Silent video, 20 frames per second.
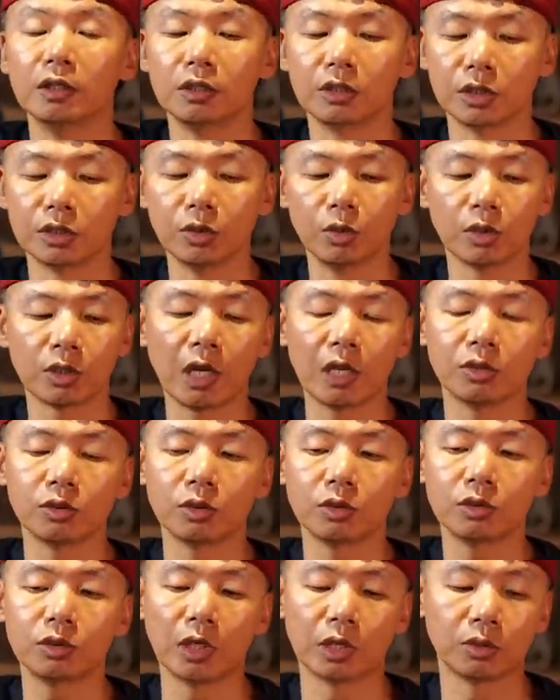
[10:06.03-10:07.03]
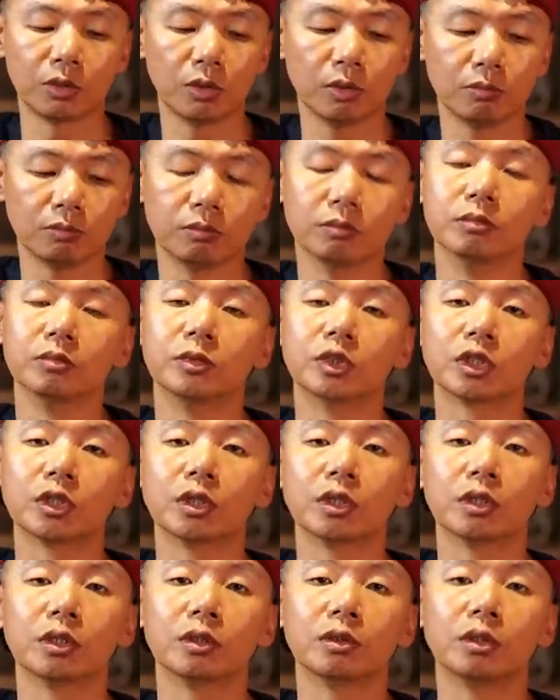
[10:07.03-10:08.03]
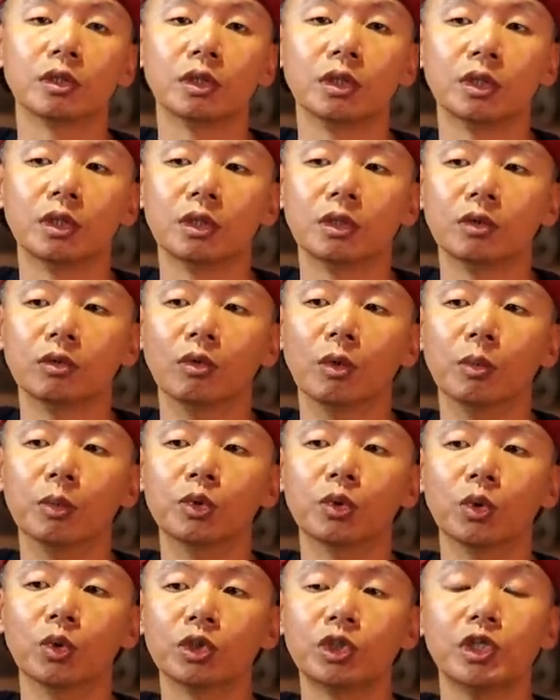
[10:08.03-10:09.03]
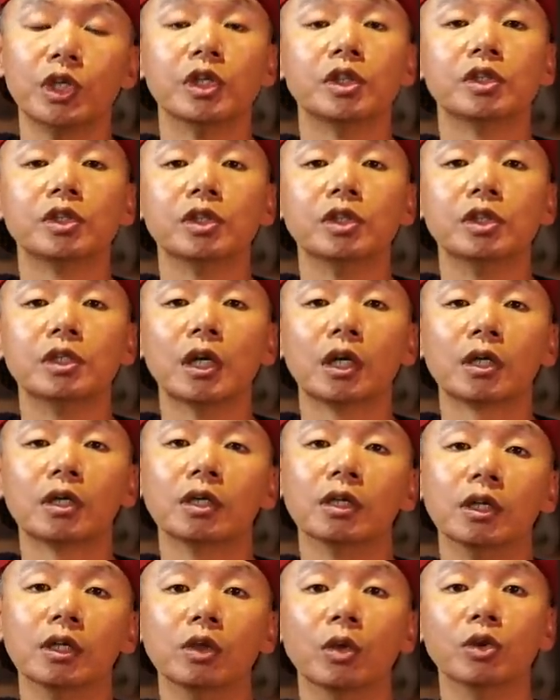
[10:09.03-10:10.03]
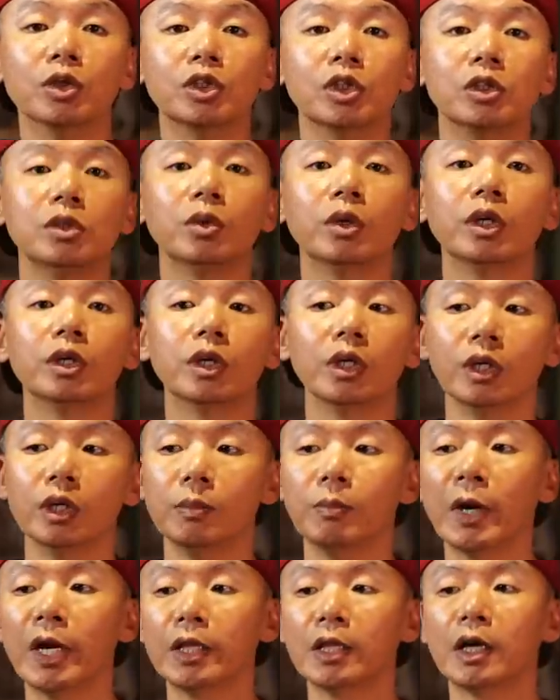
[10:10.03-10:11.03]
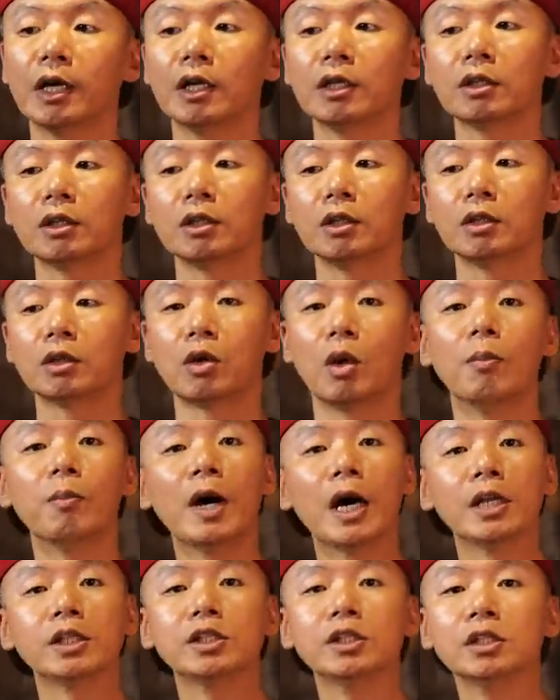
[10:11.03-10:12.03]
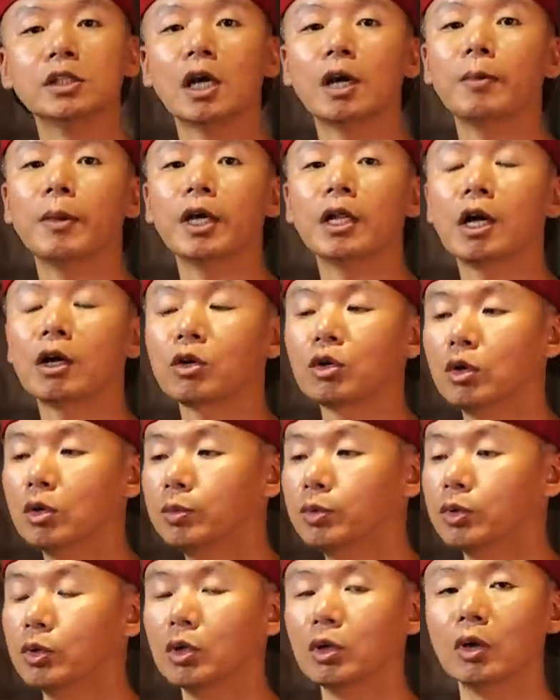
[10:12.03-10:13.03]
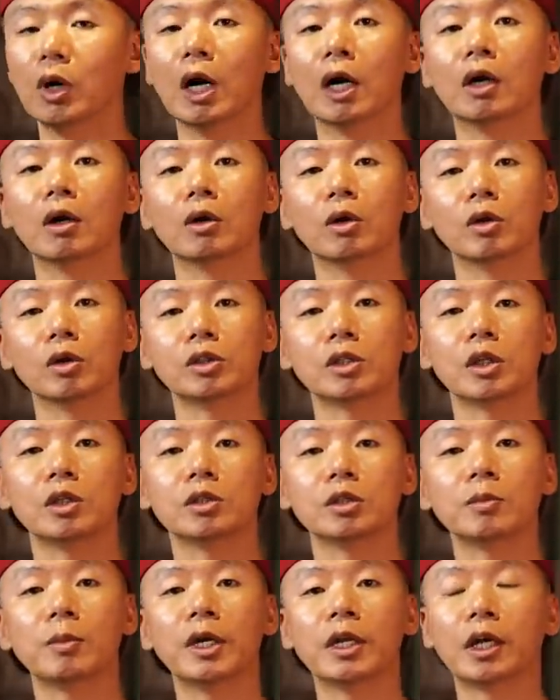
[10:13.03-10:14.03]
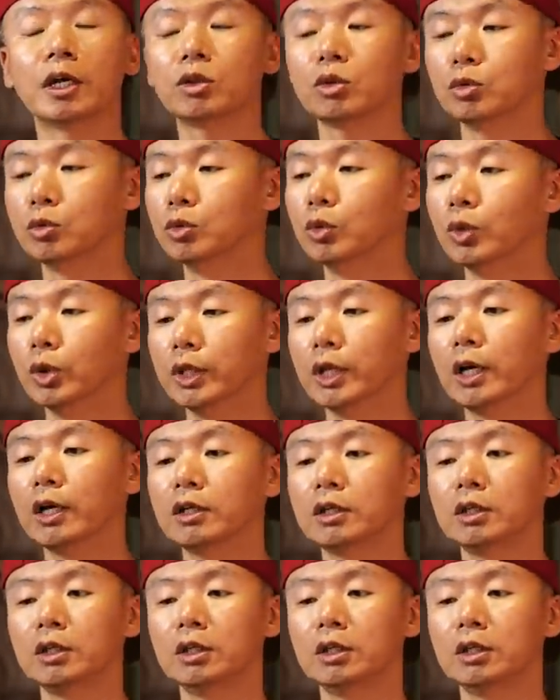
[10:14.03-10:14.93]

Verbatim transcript: 可是我看说想说，嗯，这个我们多解释一下，可能有机会可以卖他空拍机啊，卖他 GoPro 啊，或者甚至卖他独轮啊。